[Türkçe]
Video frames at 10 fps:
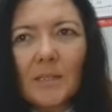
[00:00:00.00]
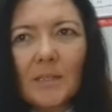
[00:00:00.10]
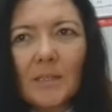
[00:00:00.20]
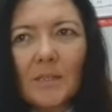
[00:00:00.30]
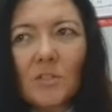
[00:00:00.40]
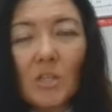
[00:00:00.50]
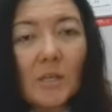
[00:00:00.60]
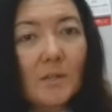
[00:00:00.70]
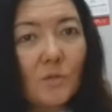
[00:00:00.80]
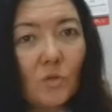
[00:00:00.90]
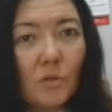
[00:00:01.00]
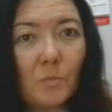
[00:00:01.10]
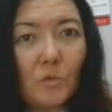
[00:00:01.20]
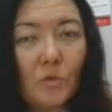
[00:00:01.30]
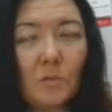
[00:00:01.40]
e, şarkı
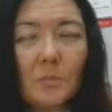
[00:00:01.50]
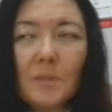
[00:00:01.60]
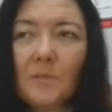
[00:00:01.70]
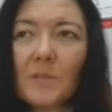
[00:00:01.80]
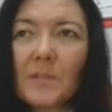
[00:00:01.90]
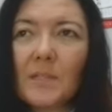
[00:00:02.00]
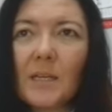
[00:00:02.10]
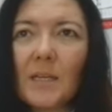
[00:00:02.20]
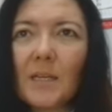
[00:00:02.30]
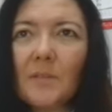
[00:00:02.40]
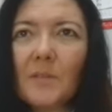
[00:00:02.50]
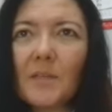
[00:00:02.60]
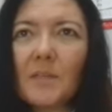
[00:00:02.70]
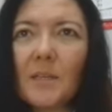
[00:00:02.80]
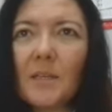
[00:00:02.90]
söylemek olabilir vesaire
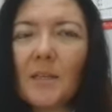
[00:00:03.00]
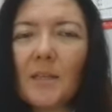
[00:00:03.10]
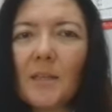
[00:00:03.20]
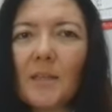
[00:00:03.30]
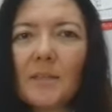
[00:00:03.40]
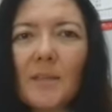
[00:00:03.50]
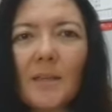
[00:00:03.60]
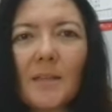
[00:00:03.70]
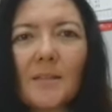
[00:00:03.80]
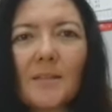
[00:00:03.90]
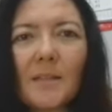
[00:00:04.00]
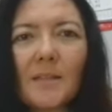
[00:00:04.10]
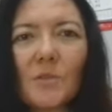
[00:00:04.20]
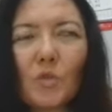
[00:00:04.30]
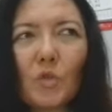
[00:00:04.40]
vesaire yeteneğiniz
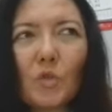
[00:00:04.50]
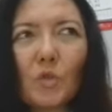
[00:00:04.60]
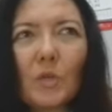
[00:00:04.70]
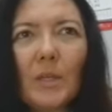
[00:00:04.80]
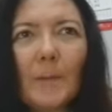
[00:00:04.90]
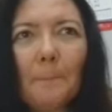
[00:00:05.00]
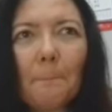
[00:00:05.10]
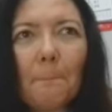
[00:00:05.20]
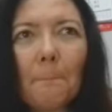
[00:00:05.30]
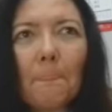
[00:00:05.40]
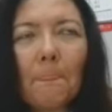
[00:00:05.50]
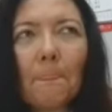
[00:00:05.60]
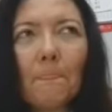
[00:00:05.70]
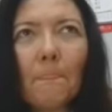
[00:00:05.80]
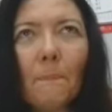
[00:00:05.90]
neyse ona göre.
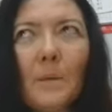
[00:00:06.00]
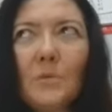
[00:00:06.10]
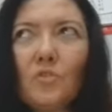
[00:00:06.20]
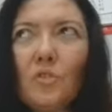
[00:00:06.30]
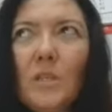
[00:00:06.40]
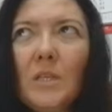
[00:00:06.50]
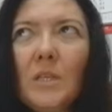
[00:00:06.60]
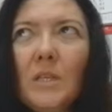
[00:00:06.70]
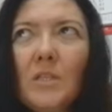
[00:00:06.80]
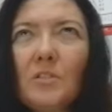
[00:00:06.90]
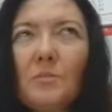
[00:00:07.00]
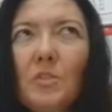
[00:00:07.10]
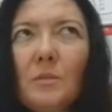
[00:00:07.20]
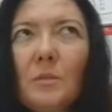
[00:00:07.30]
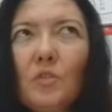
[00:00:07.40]
Ben şöyle
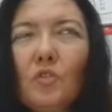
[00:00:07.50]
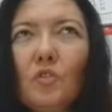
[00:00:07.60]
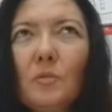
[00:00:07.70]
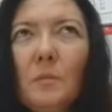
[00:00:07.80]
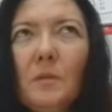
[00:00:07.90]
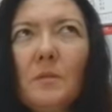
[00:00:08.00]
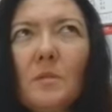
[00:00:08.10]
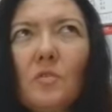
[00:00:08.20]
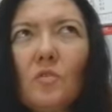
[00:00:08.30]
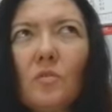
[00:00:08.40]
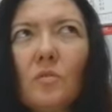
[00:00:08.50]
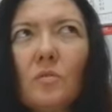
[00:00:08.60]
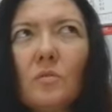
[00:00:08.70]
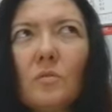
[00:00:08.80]
geçmişte bakıyorum. Evet çok